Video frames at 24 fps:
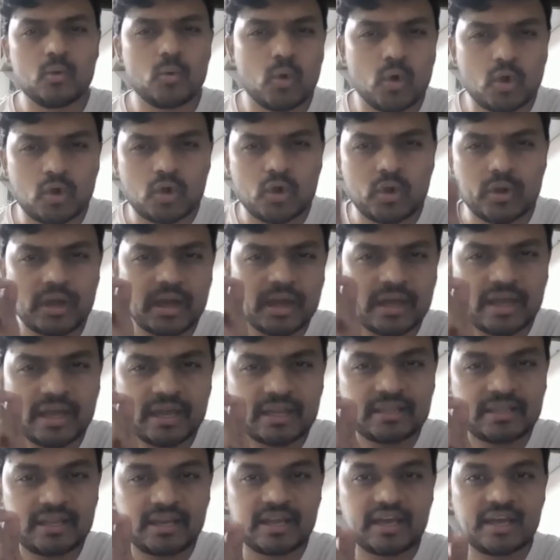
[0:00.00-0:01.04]
ఒక్కొక్క
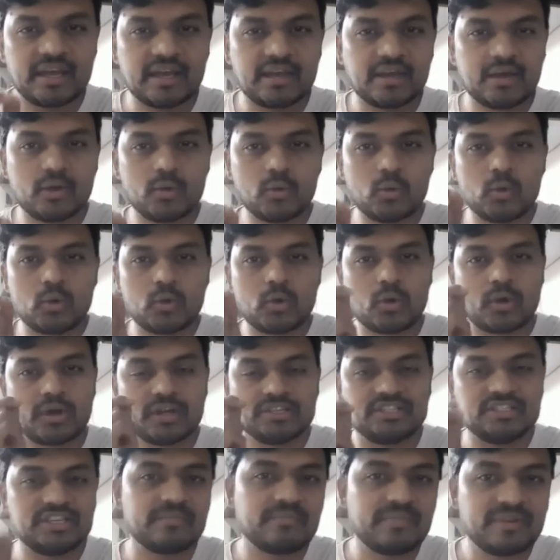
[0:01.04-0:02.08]
కీర్తన ఒక్కొక్క
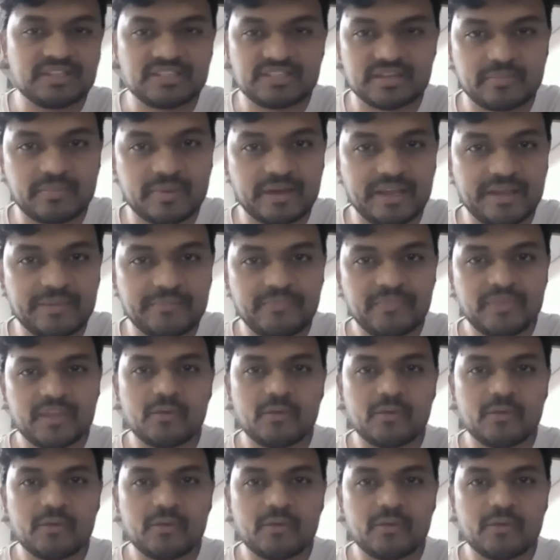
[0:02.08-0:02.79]
జమ్ అని చెప్పాలి